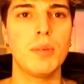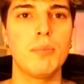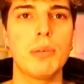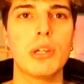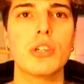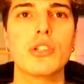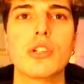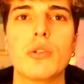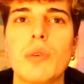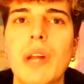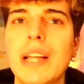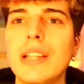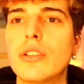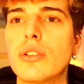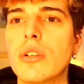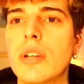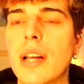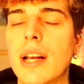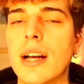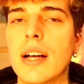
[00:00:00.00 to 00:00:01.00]
però se un
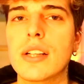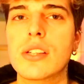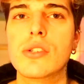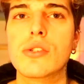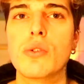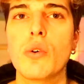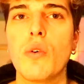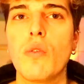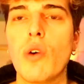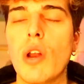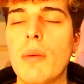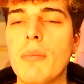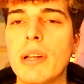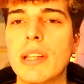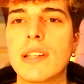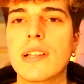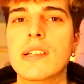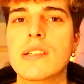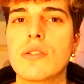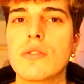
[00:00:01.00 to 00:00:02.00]
altro ragazzo vuole
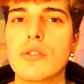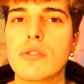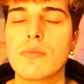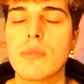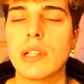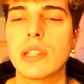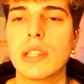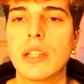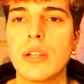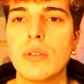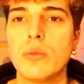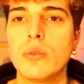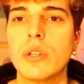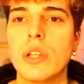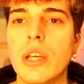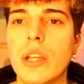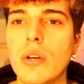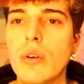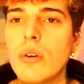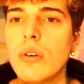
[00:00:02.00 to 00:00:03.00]
mettersi lo smalto alle
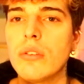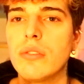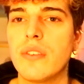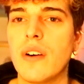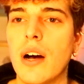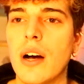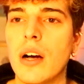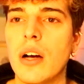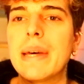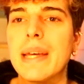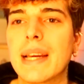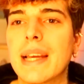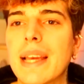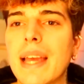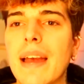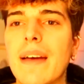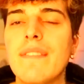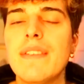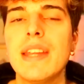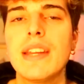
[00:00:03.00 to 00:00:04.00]
unghie e non lo fa
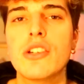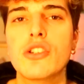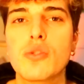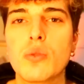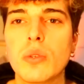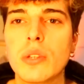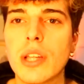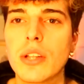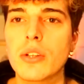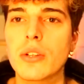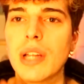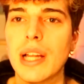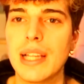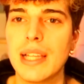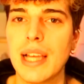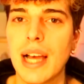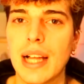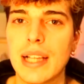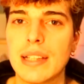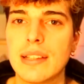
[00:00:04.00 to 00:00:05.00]
perché viene insultato
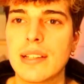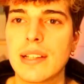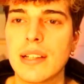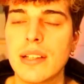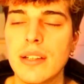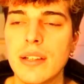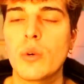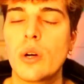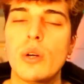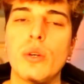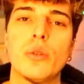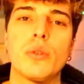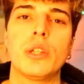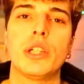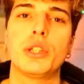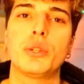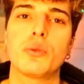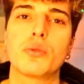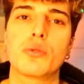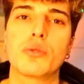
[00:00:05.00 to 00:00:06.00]
dagli altri, quello non
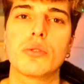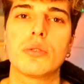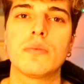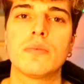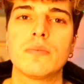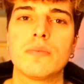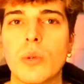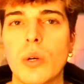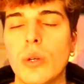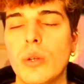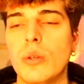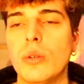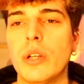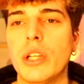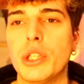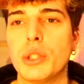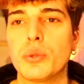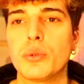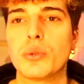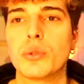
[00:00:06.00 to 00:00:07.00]
è giusto quello non
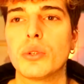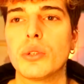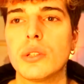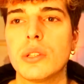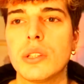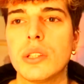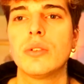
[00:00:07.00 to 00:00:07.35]
è giusto.